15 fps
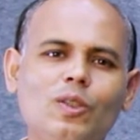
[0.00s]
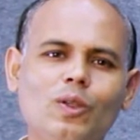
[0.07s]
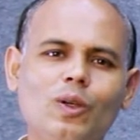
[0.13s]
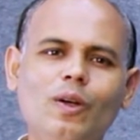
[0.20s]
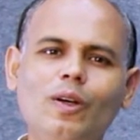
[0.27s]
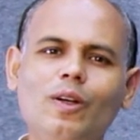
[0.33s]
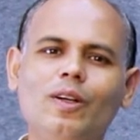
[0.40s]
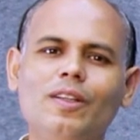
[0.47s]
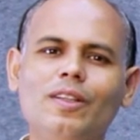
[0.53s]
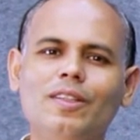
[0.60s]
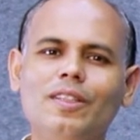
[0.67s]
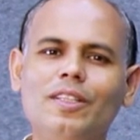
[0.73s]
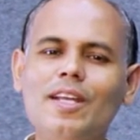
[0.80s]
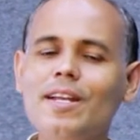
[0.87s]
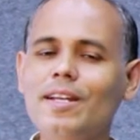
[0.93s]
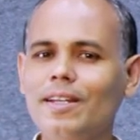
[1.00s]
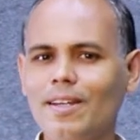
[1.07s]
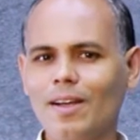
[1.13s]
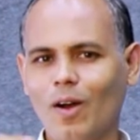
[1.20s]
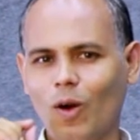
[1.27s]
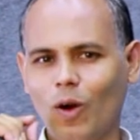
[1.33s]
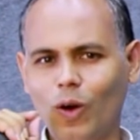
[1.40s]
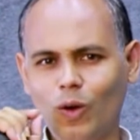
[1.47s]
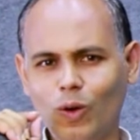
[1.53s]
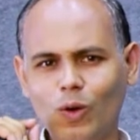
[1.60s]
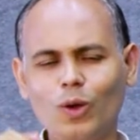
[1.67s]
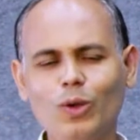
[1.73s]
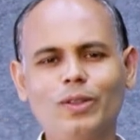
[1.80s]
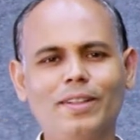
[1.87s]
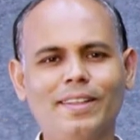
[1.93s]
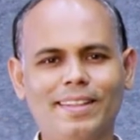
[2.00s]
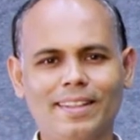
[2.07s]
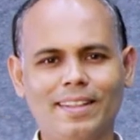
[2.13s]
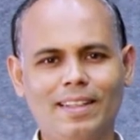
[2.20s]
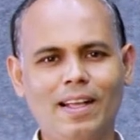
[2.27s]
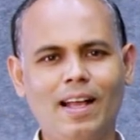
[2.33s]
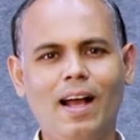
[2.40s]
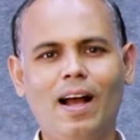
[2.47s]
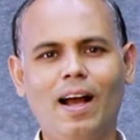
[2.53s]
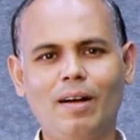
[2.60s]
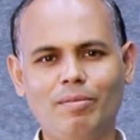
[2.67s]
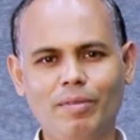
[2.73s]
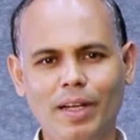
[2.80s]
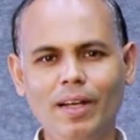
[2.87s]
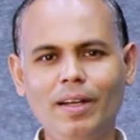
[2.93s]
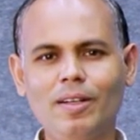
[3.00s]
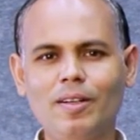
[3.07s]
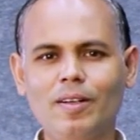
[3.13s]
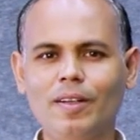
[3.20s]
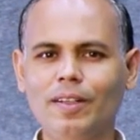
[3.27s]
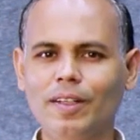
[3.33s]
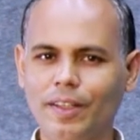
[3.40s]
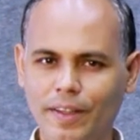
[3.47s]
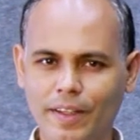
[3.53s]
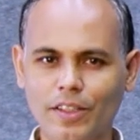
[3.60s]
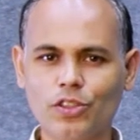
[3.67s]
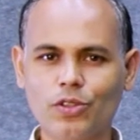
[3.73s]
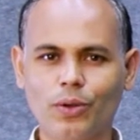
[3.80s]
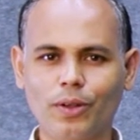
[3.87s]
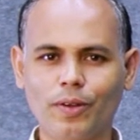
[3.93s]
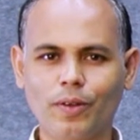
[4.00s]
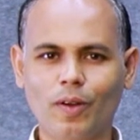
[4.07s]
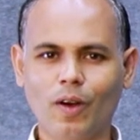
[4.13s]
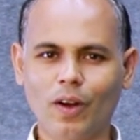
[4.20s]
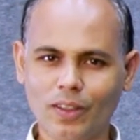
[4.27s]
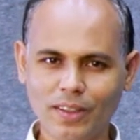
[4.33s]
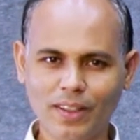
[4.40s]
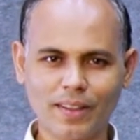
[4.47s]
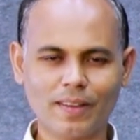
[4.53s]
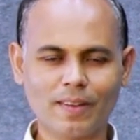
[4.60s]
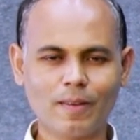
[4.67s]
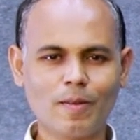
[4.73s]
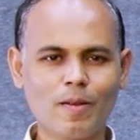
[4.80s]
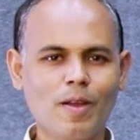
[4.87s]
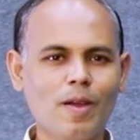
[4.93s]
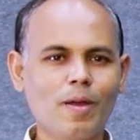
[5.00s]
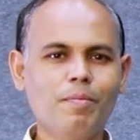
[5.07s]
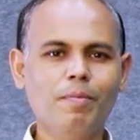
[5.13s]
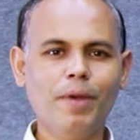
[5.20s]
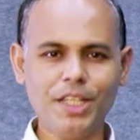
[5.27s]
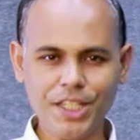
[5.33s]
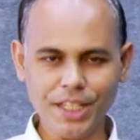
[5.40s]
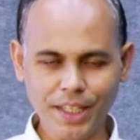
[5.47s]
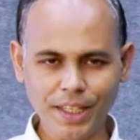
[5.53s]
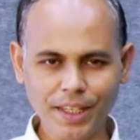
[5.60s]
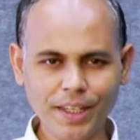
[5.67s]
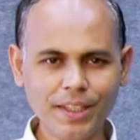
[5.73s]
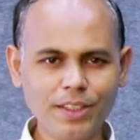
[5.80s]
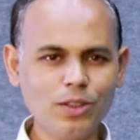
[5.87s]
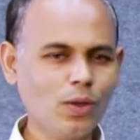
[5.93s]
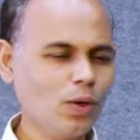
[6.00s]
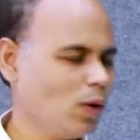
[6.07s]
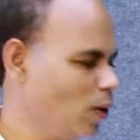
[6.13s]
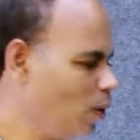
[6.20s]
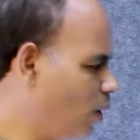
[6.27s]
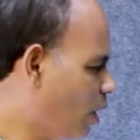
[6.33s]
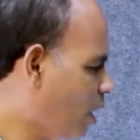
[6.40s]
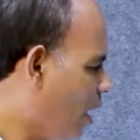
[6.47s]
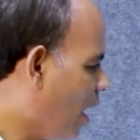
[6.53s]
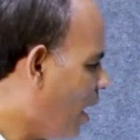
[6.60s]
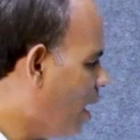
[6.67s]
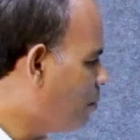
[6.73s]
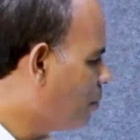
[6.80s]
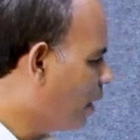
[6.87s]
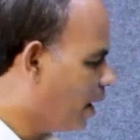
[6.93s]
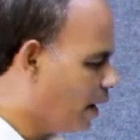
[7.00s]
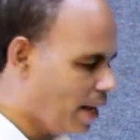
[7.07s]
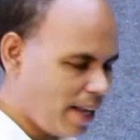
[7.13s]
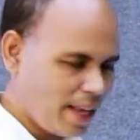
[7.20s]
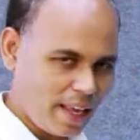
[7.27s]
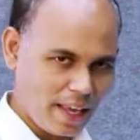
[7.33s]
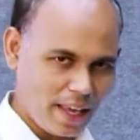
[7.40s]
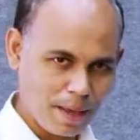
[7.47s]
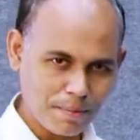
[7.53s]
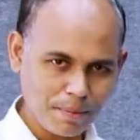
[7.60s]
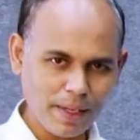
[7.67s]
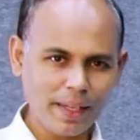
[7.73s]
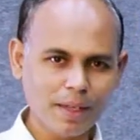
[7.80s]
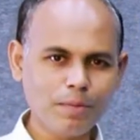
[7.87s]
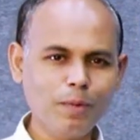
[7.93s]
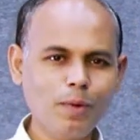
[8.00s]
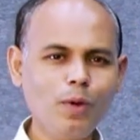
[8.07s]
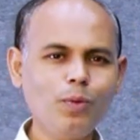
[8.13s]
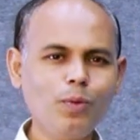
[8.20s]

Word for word: জন্য তিনটি অক্ষর দিয়ে আমরা নির্দেশ করি অর্থাৎ মেশিনিংয়ের জন্য আমরা এম লিখব